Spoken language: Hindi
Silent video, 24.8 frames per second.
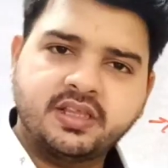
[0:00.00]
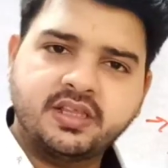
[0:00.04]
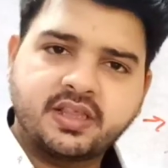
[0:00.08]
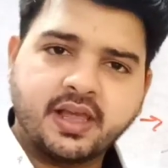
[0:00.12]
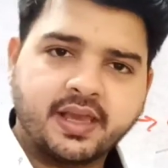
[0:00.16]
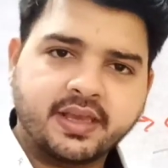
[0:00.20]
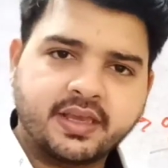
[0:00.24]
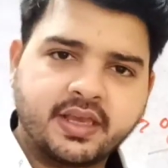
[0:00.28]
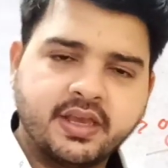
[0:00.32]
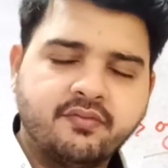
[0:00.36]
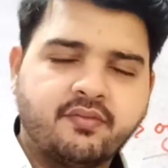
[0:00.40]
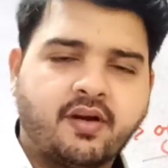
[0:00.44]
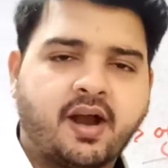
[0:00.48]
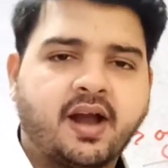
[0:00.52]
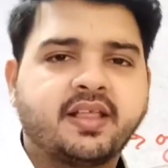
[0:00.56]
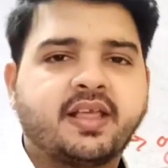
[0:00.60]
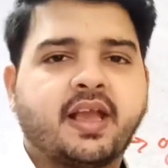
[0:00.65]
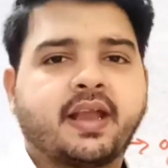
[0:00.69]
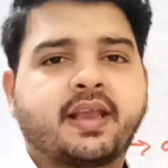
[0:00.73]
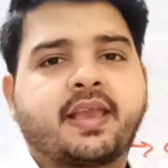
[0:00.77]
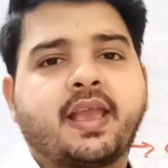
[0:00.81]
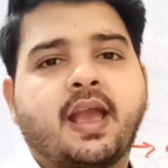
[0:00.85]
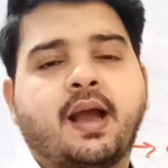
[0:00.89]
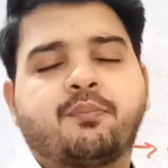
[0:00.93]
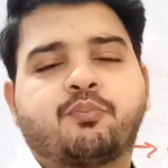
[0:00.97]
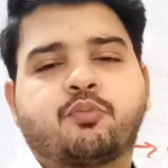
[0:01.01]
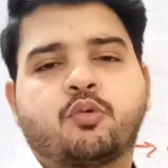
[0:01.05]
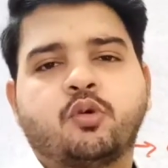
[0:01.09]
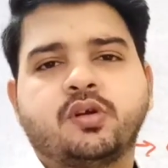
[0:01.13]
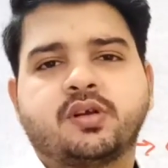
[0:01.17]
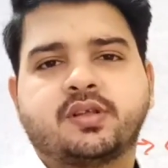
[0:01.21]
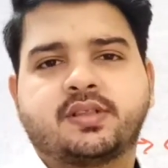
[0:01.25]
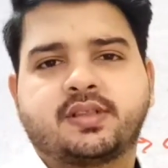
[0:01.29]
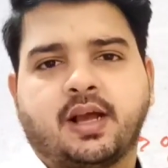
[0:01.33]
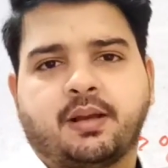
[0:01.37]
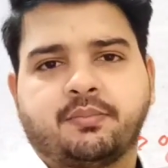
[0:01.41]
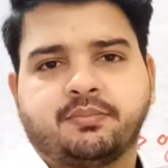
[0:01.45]
दी जाएगी वहां जाके आपको
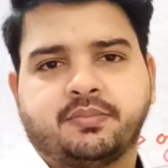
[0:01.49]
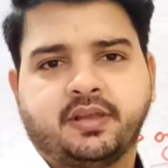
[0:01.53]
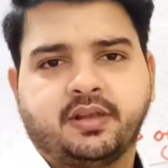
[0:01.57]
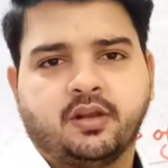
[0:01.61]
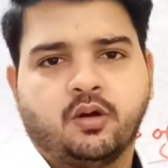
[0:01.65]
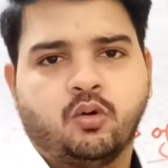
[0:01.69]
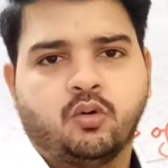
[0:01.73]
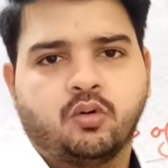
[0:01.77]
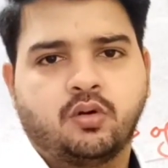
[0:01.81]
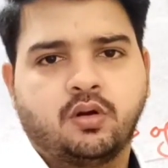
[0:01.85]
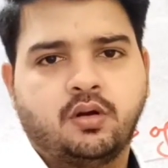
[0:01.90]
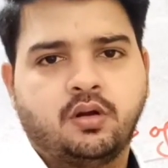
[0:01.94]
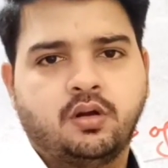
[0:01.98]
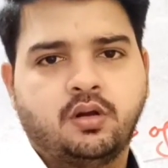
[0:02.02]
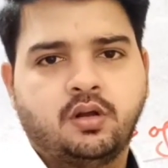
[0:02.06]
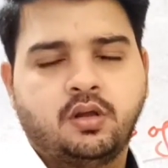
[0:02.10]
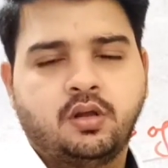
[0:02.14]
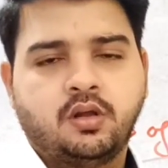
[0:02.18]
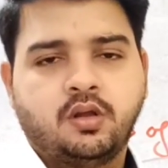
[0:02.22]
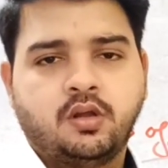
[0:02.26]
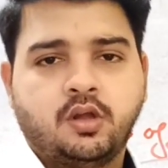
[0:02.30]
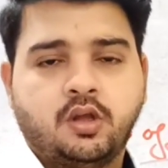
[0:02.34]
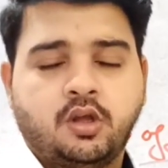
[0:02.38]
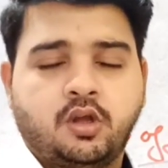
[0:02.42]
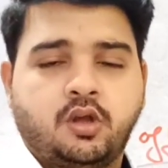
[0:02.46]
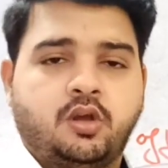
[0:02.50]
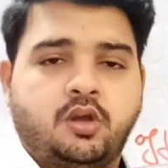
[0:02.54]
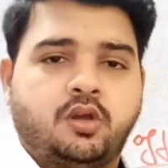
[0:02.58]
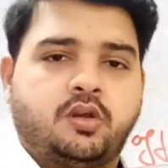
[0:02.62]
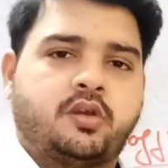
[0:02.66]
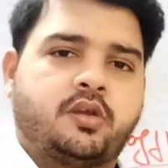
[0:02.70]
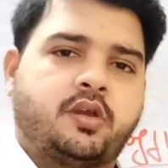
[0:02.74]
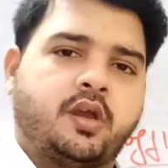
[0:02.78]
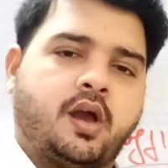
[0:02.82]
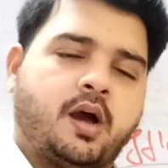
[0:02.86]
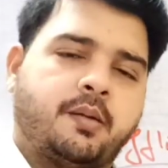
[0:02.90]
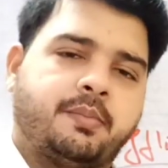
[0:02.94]
एग्जाम देना होगा
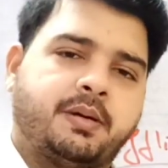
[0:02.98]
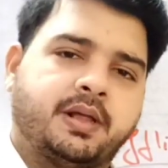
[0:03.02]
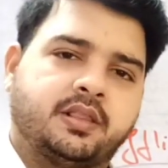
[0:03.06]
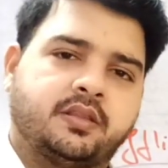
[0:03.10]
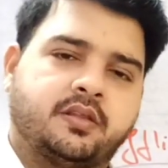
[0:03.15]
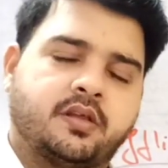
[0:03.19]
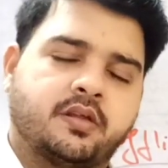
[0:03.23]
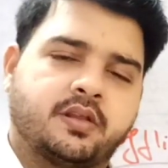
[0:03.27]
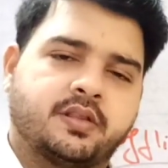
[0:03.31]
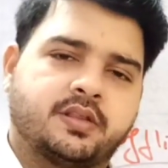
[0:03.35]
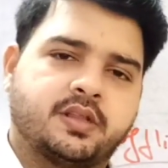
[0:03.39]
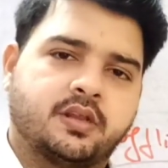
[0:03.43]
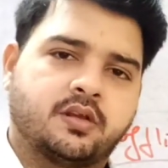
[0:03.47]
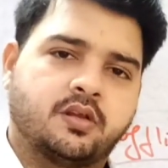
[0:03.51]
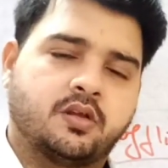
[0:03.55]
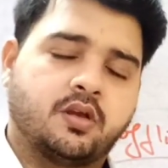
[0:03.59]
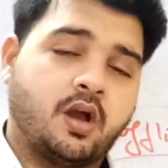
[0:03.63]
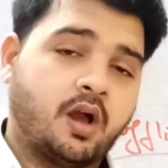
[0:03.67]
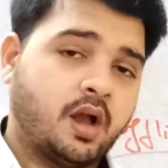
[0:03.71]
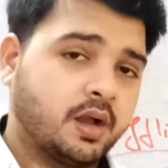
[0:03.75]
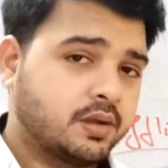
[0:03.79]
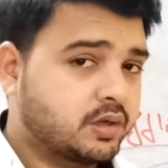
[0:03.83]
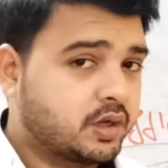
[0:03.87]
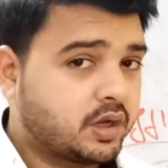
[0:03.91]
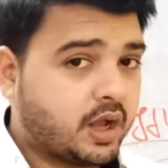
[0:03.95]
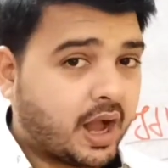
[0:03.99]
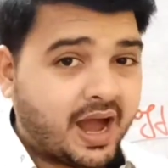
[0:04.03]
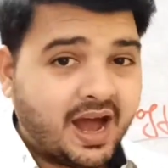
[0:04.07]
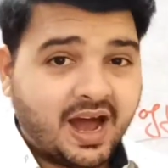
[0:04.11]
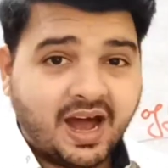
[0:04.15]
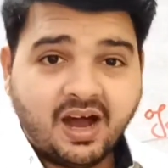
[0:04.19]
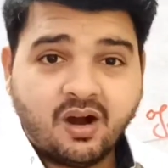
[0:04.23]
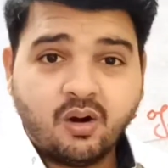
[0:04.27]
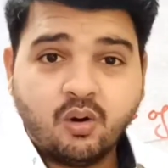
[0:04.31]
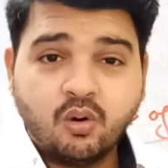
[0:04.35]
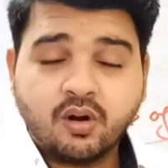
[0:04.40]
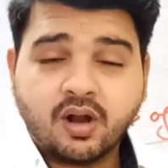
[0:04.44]
क्या बात करे सर
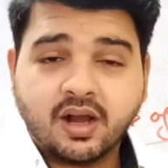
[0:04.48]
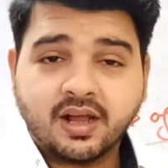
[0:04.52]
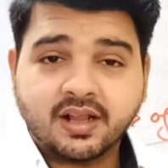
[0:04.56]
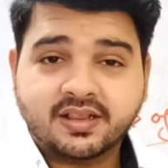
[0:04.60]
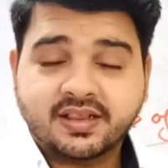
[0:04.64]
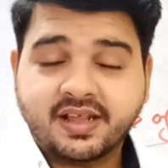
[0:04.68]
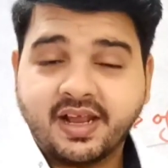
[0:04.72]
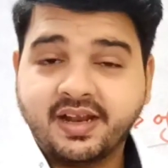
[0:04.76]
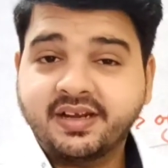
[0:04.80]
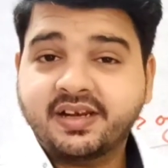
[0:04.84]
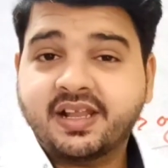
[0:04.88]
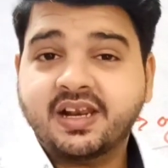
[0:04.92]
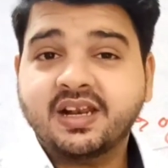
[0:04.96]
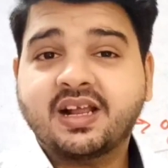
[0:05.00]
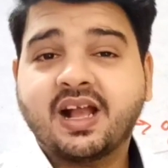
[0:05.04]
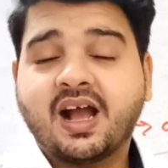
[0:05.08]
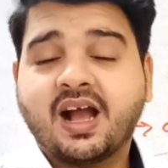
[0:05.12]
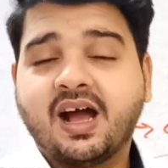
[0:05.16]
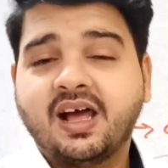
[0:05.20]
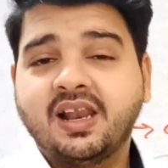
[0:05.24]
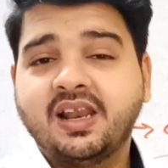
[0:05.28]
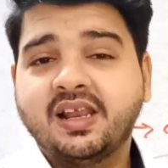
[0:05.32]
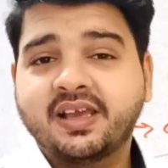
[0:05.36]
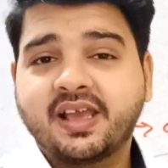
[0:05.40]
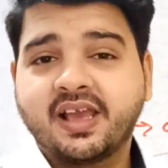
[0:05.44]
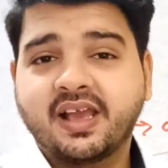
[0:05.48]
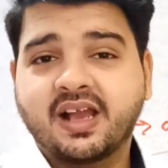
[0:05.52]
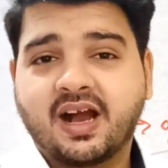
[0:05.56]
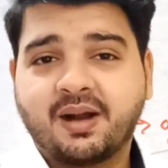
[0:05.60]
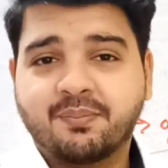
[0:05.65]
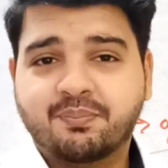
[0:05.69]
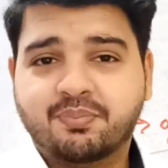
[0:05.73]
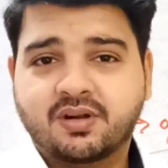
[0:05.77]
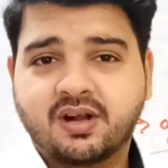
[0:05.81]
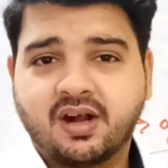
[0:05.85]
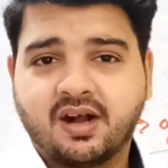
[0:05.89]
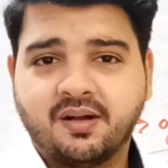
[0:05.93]
कहा होगा सेंटर कहाँ लगेगा
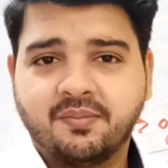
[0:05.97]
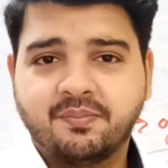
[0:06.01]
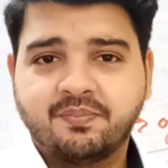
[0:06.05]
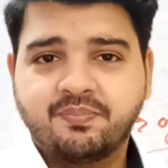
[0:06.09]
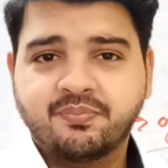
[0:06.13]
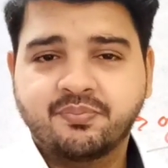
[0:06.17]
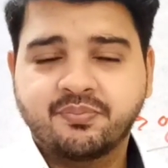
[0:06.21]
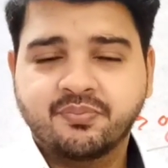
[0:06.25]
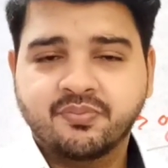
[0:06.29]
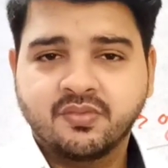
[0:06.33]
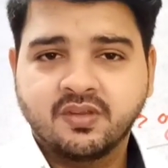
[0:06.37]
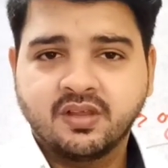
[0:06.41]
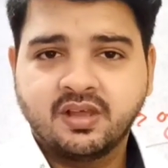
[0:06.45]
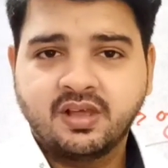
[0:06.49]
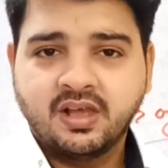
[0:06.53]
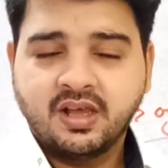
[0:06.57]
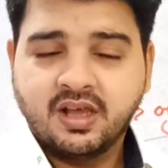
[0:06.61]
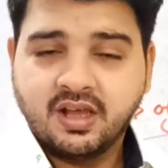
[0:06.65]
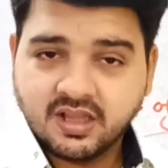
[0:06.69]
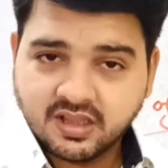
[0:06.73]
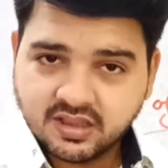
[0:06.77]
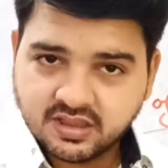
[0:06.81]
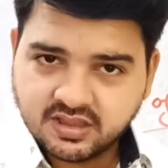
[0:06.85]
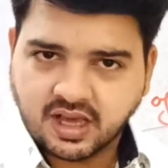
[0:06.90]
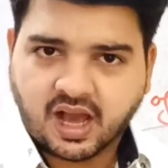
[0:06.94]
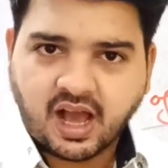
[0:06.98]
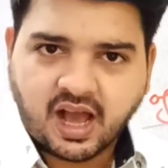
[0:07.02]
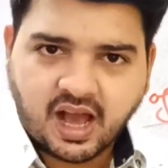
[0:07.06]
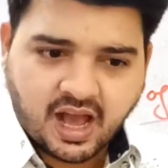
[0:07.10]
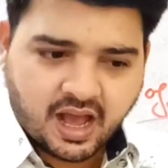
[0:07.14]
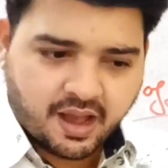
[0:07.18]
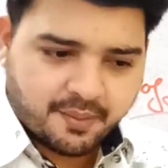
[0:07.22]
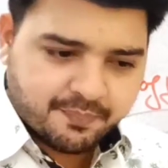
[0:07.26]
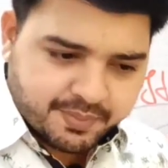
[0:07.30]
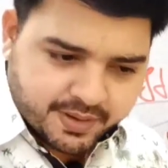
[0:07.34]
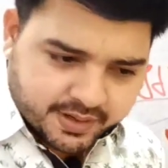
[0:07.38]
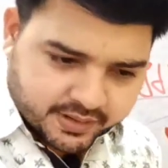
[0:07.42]
आपका जहां
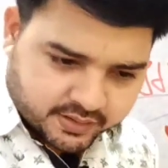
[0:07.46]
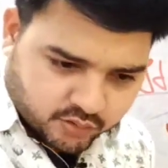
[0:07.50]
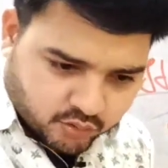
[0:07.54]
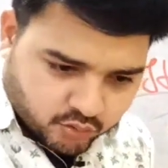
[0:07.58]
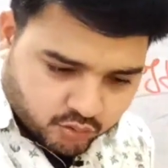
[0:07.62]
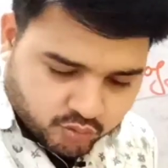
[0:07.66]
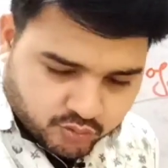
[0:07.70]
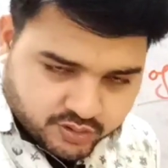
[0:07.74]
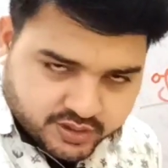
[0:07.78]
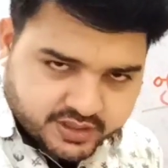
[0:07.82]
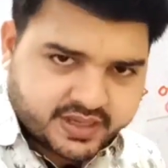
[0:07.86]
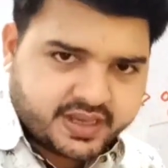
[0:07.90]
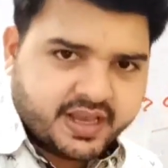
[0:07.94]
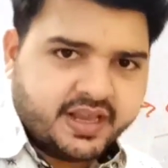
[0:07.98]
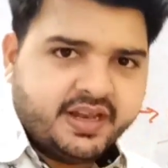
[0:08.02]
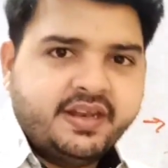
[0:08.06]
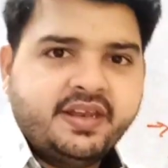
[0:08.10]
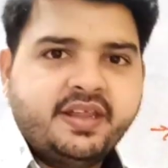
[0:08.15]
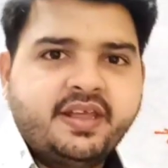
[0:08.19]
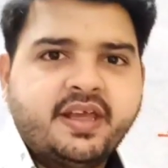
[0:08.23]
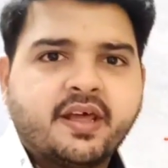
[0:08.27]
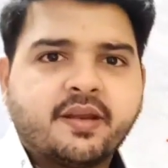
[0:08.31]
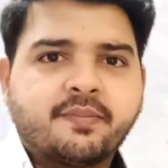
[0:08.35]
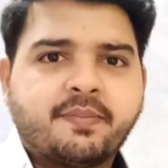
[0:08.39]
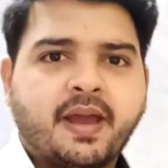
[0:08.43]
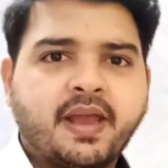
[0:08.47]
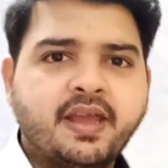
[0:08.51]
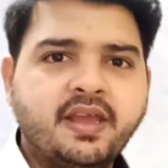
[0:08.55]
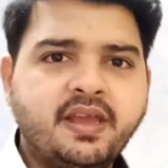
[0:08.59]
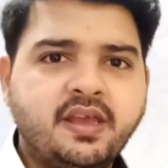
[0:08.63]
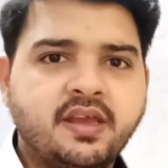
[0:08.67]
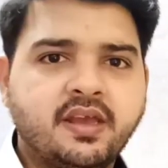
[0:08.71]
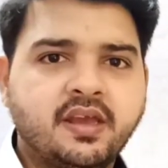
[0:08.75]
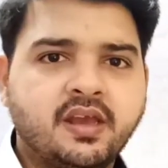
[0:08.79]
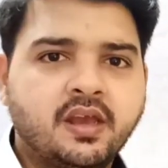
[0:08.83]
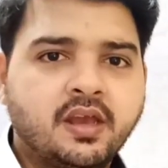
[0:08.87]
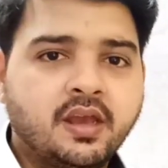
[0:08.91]
आप रहते हो उसके नियर बाई